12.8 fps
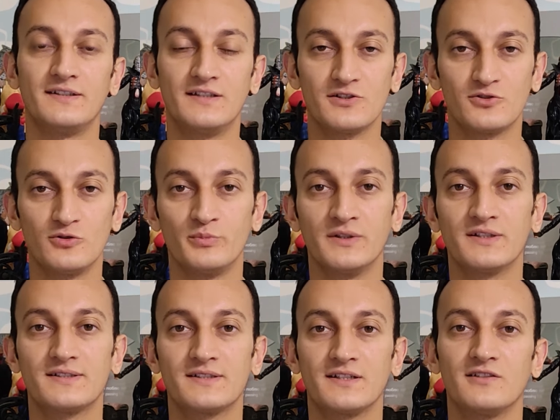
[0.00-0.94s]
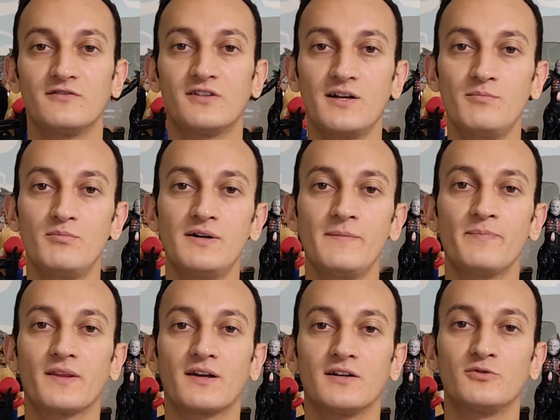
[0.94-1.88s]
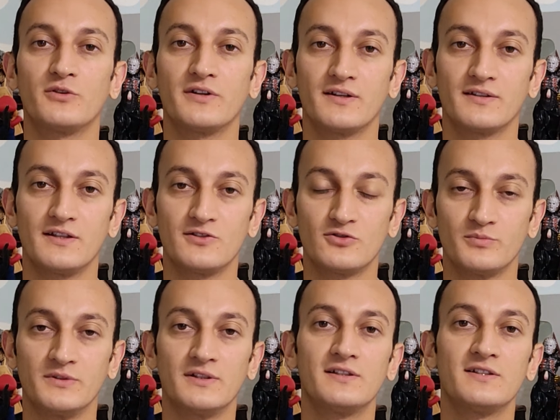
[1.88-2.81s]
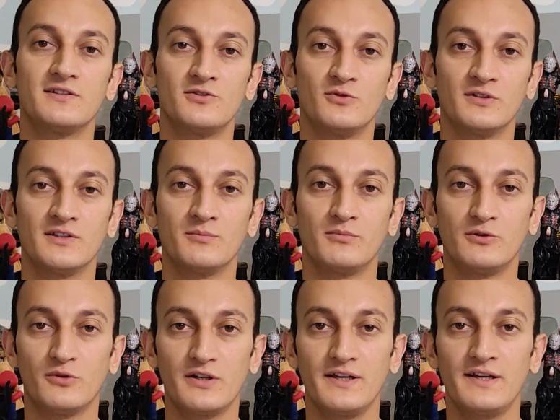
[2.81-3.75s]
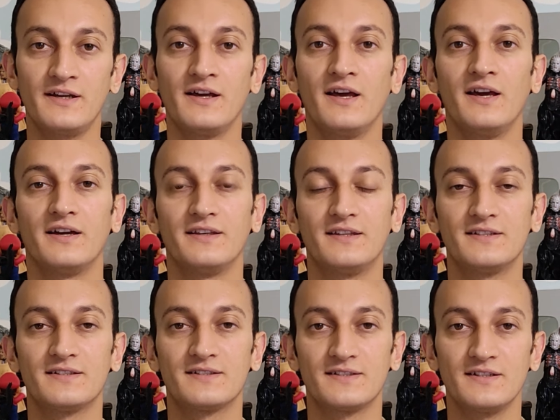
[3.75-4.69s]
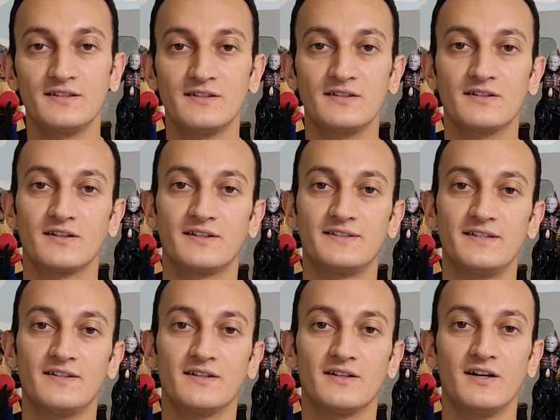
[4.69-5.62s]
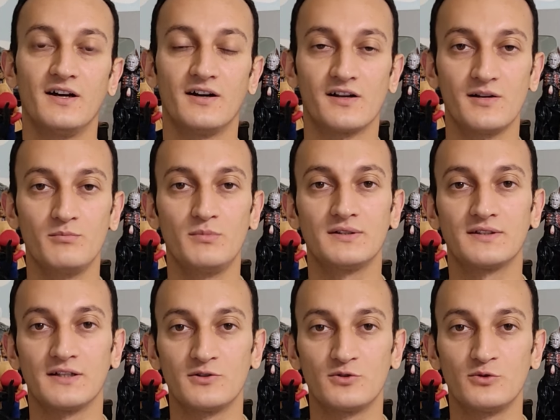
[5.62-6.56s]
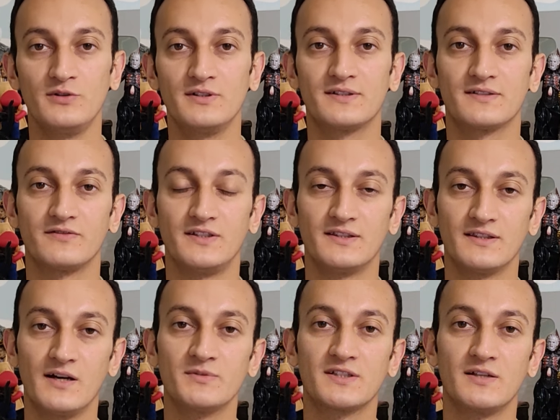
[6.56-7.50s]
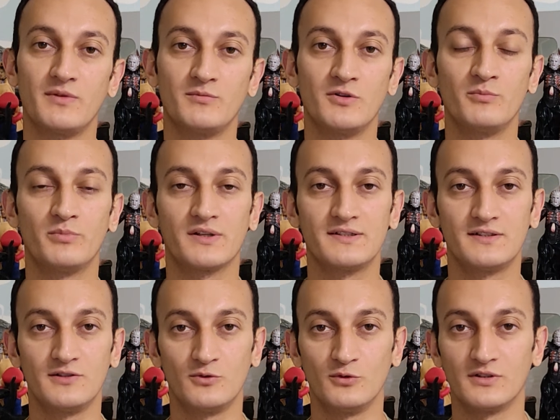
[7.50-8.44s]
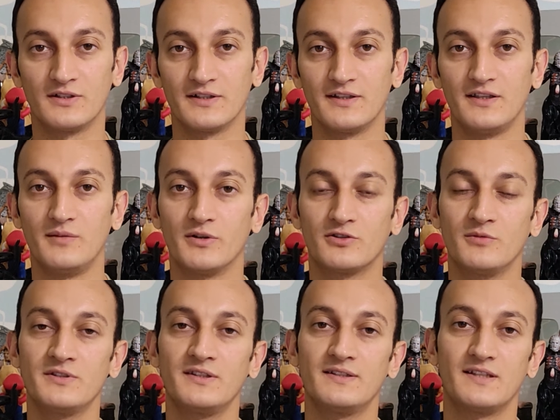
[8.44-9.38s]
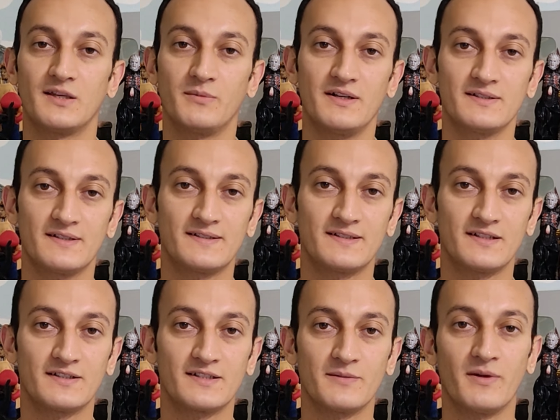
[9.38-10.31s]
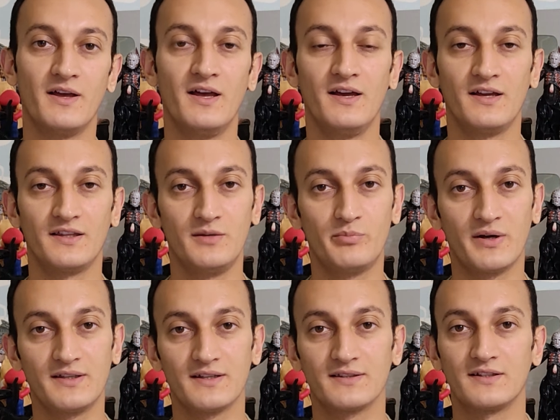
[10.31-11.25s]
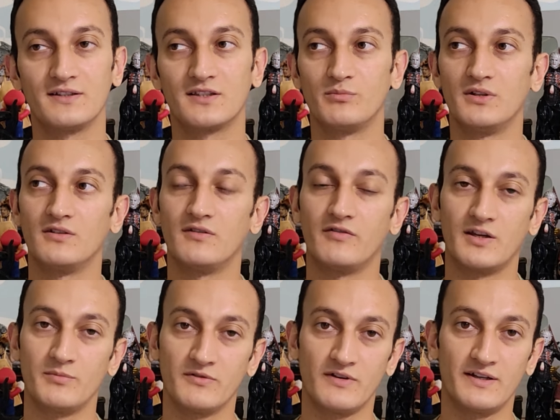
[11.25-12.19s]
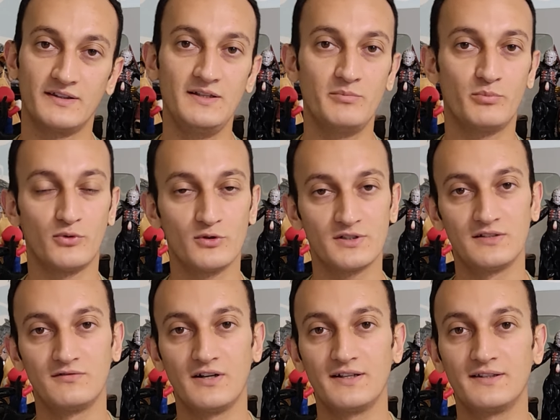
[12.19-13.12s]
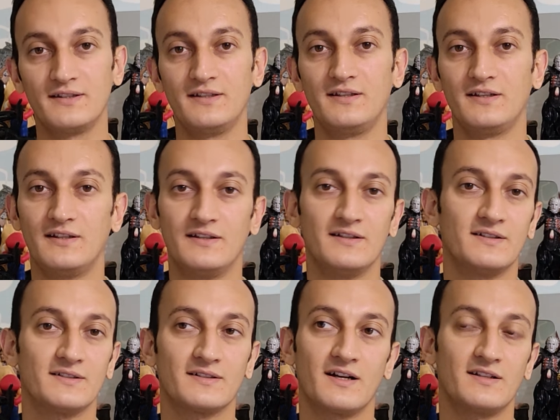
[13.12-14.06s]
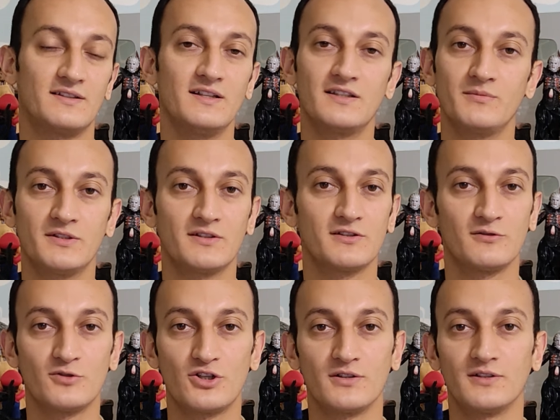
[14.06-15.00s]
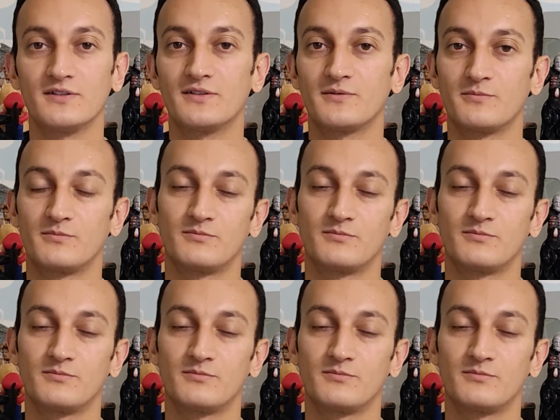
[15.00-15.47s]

и доступных сцен в Рэмбо, которые доступны на лицензионном ray есть сцена, где Рэмбо танцует с вьетнамской, по-моему, проституткой и потом с ней занимается сексом. Непонятно, это было во время войны, после войны или когда там это случилось,